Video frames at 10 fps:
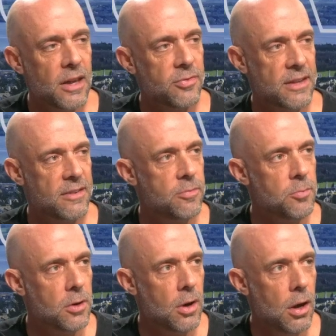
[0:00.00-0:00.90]

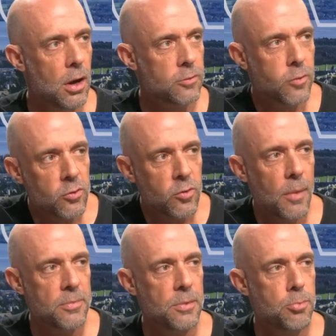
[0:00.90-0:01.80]
effectivement, euh, je vous rejoins
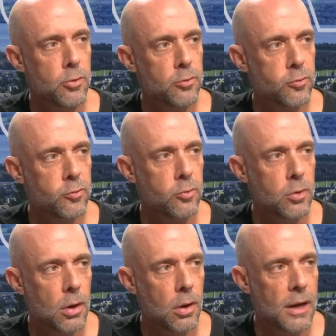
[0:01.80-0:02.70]
un petit peu
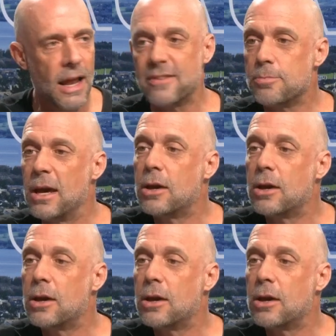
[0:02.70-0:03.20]
sur l'aspect